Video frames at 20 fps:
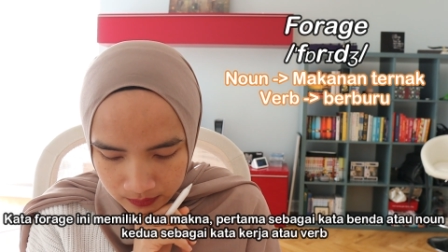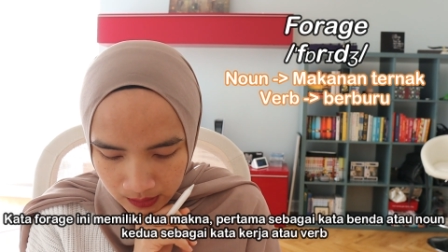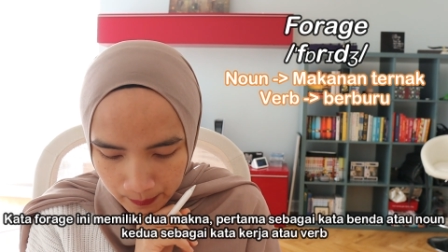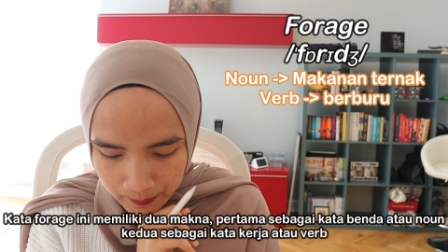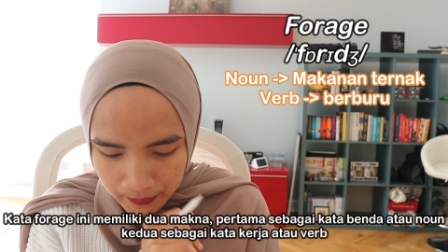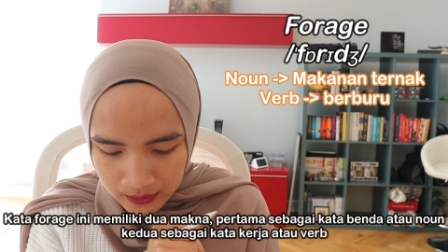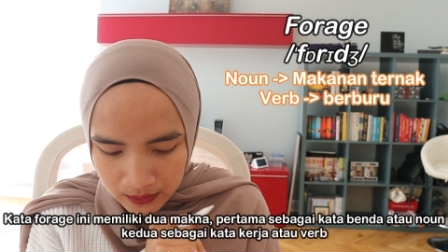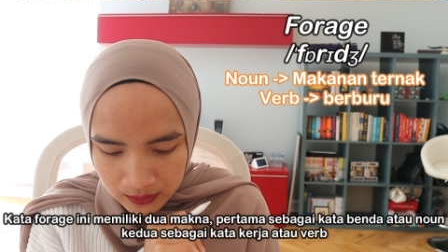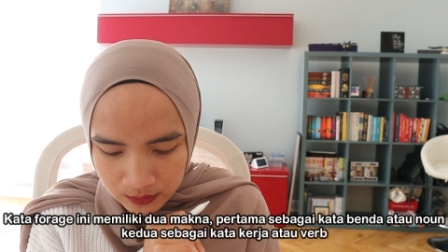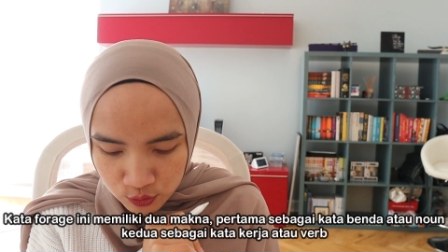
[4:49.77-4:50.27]

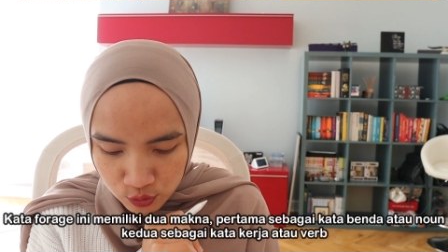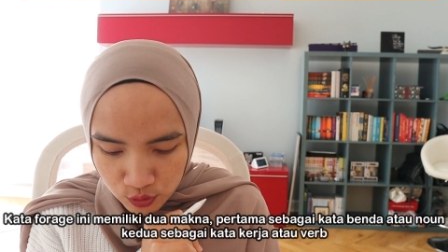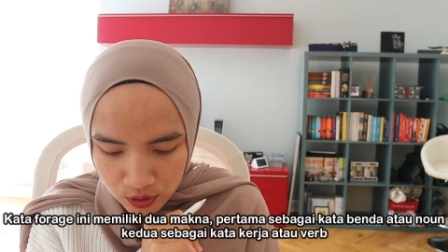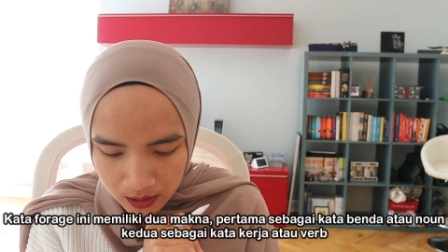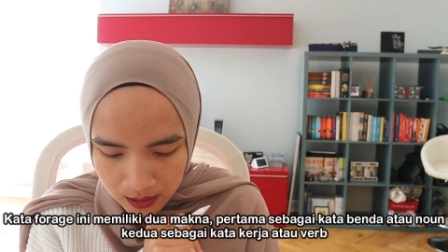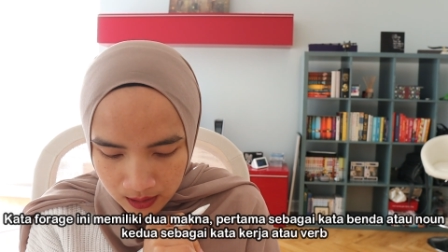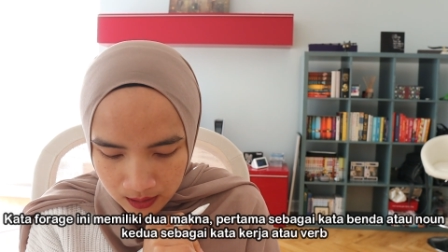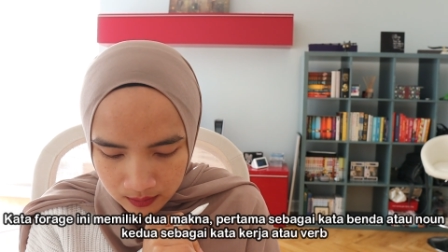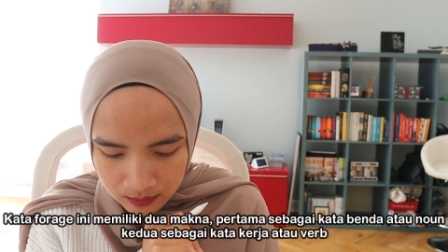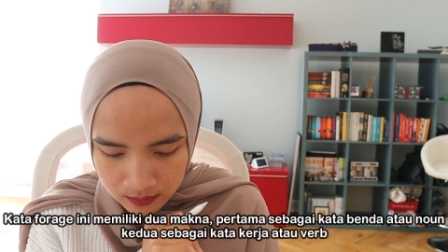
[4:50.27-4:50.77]
tapi ini
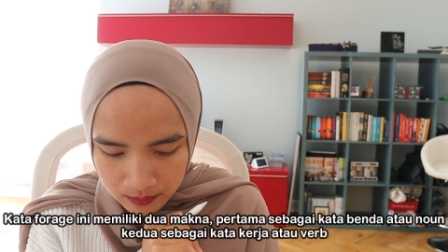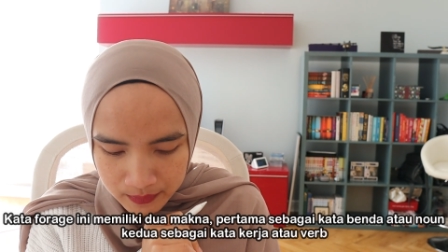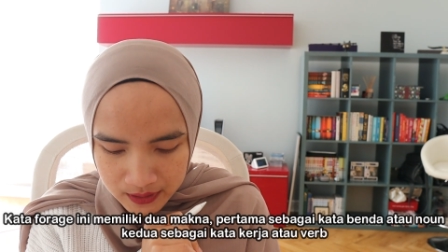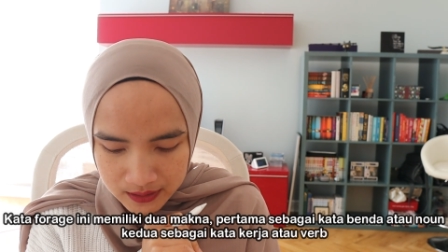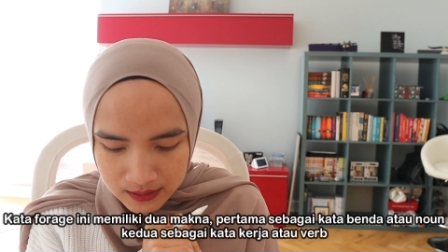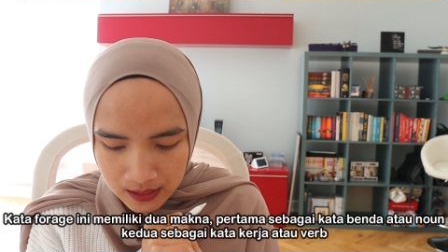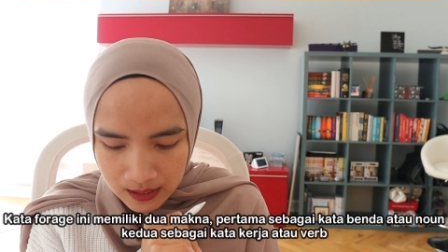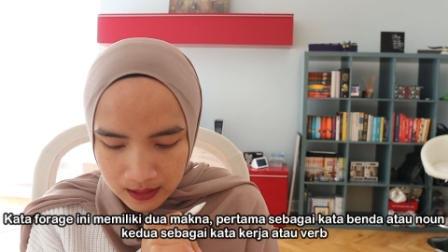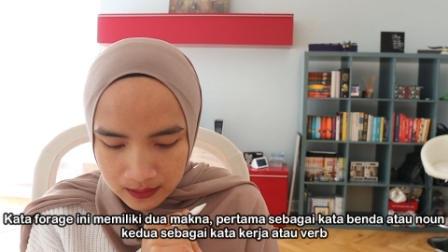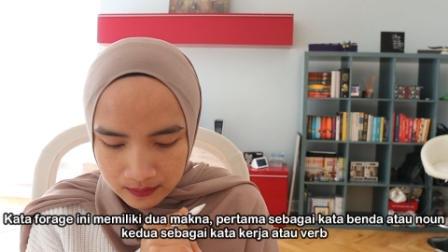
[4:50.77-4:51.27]
juga
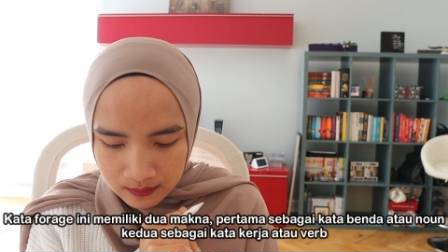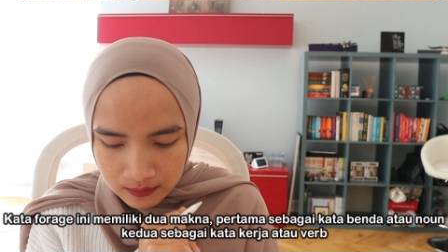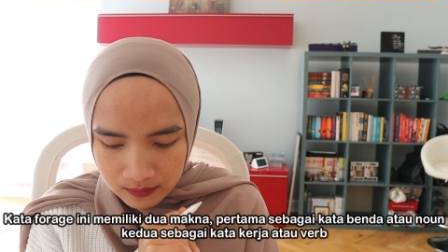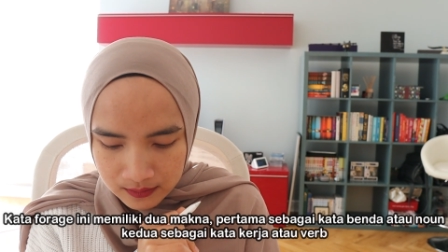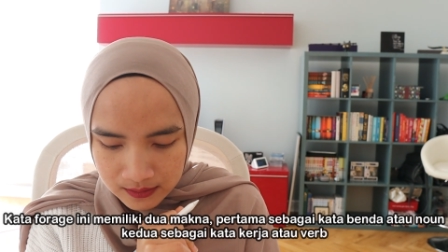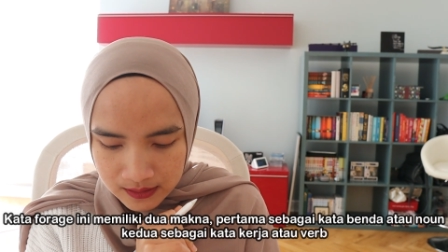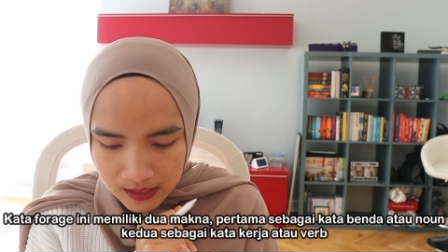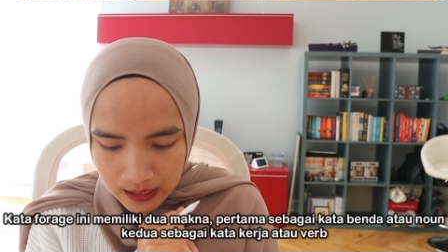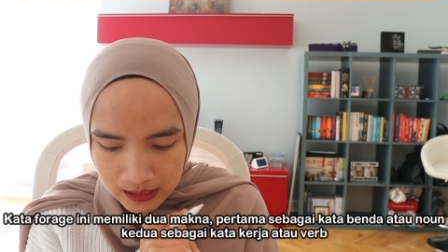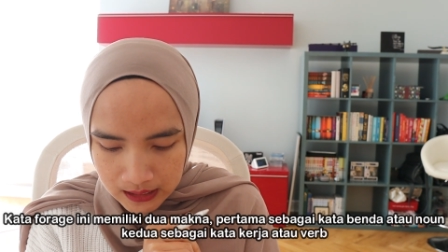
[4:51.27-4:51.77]
bisa
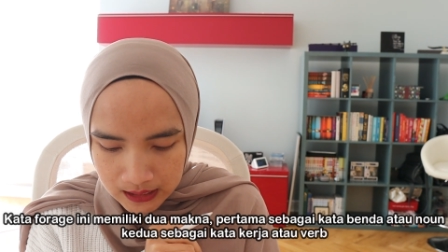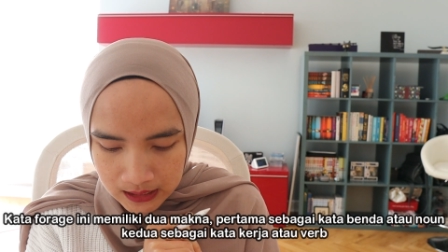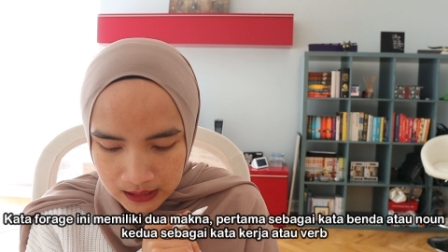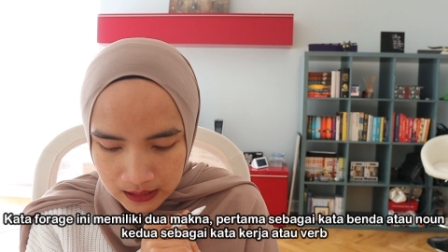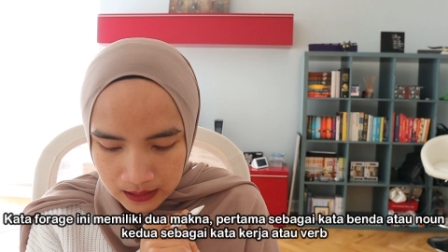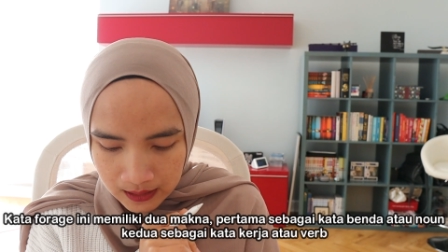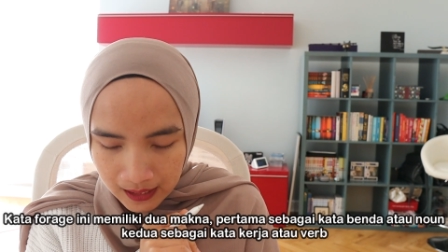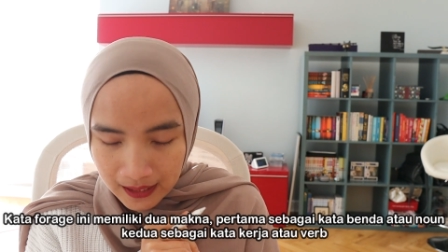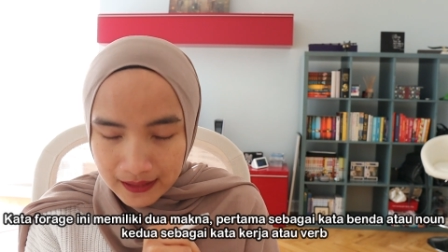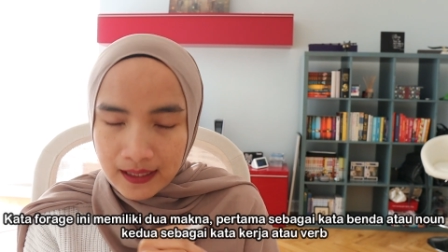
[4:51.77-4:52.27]

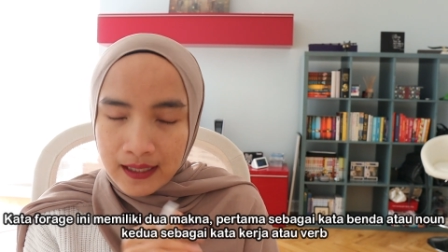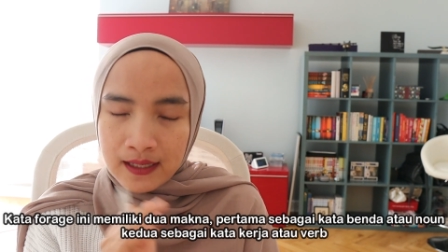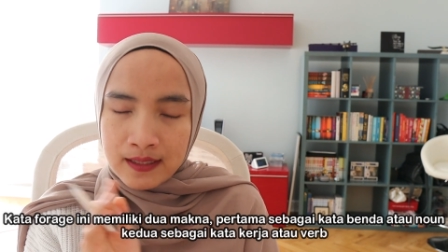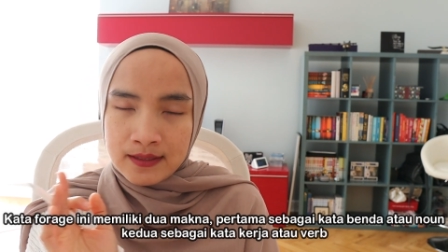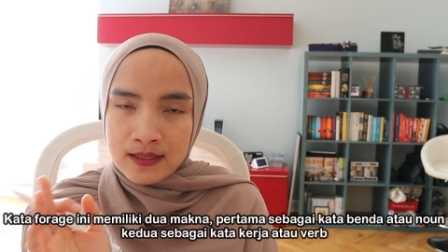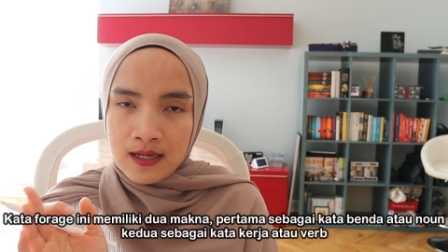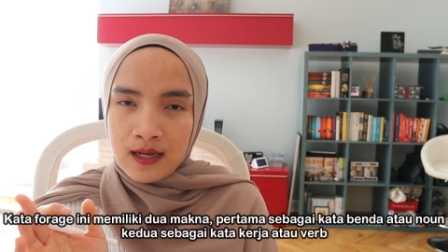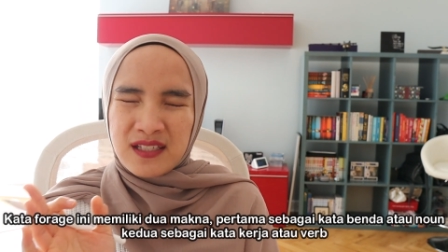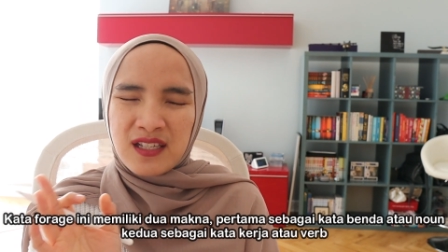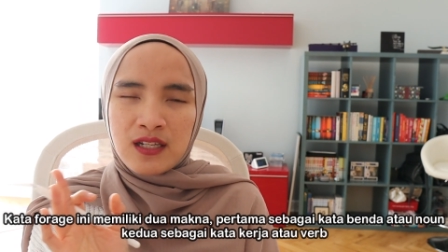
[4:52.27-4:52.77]
jadi kata
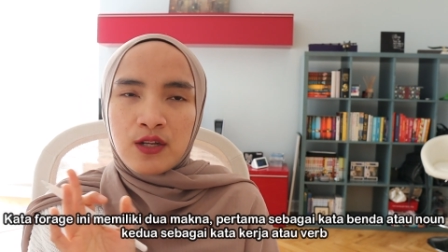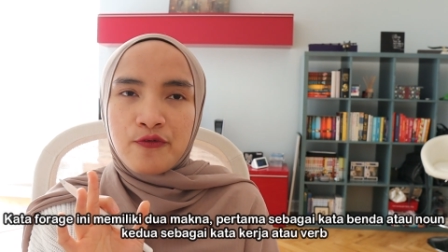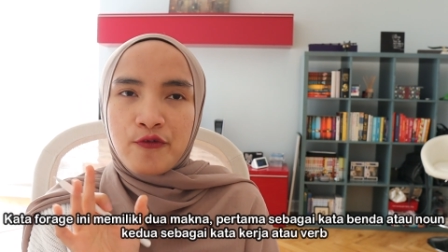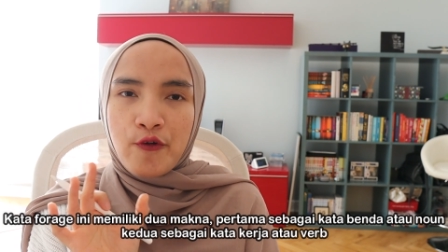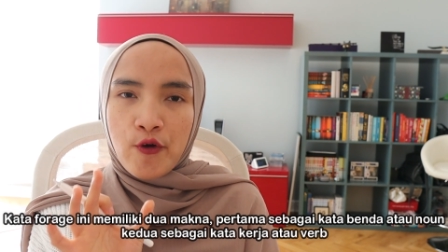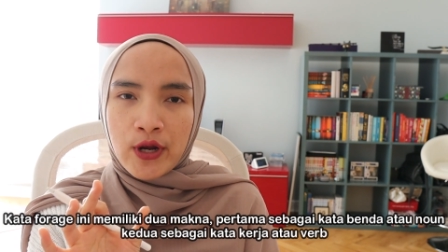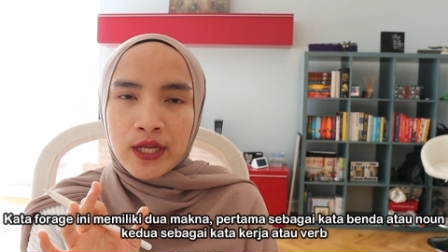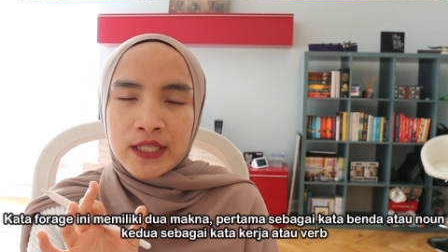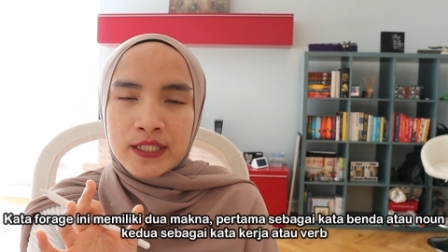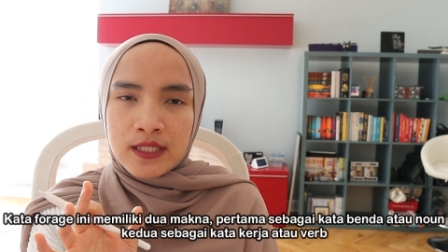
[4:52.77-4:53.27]
kerja jadi
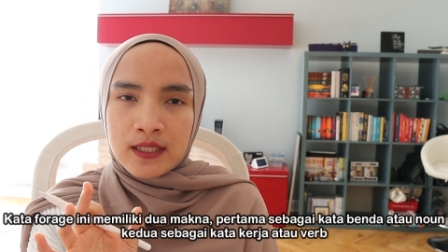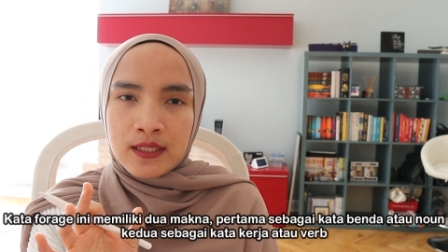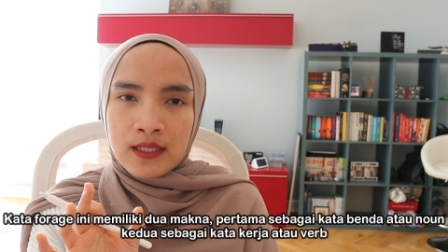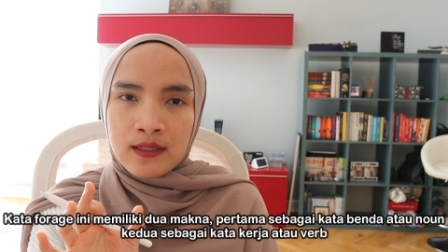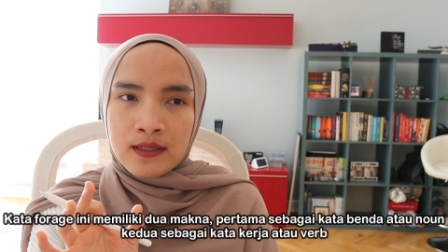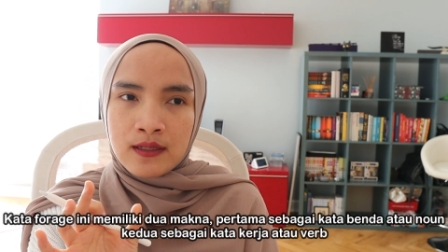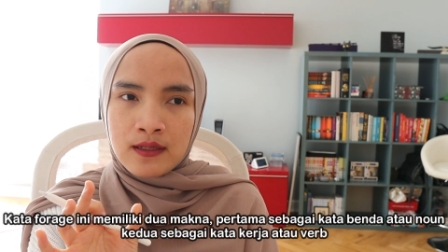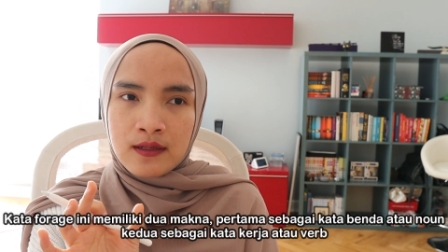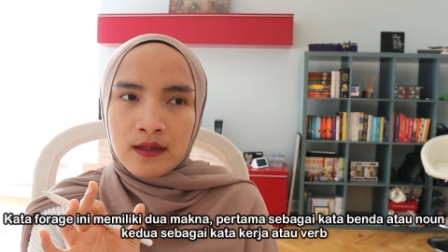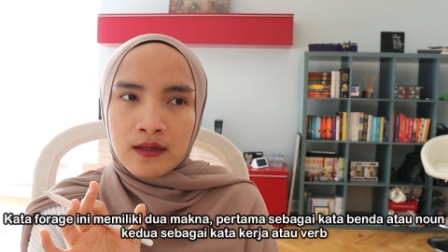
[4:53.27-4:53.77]
forage
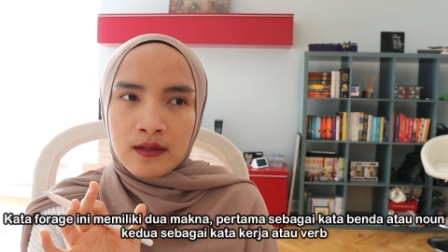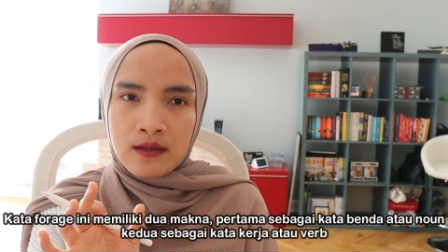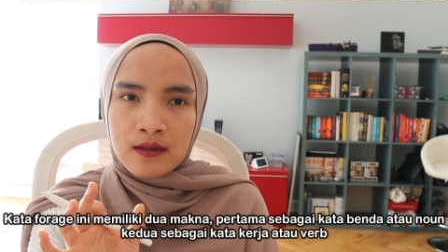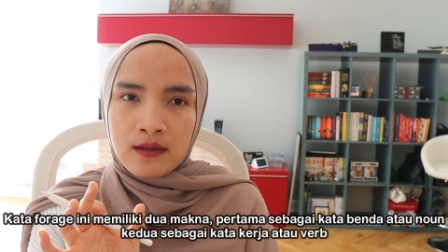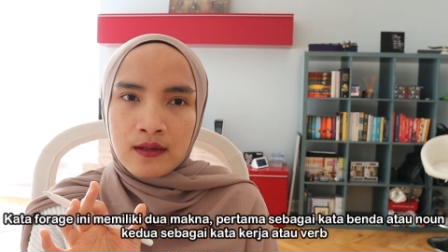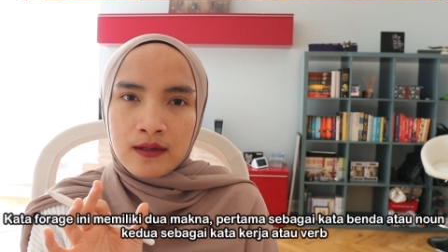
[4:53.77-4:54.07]
ini